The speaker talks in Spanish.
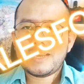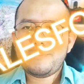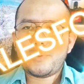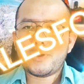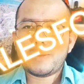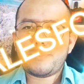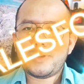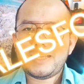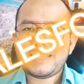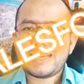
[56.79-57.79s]
impone
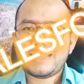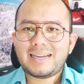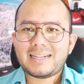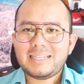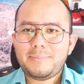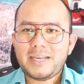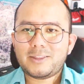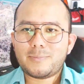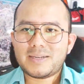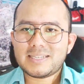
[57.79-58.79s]
políticas de
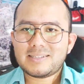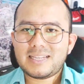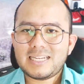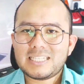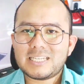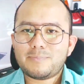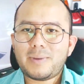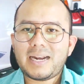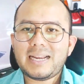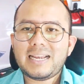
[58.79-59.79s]
rendimiento más estrictas para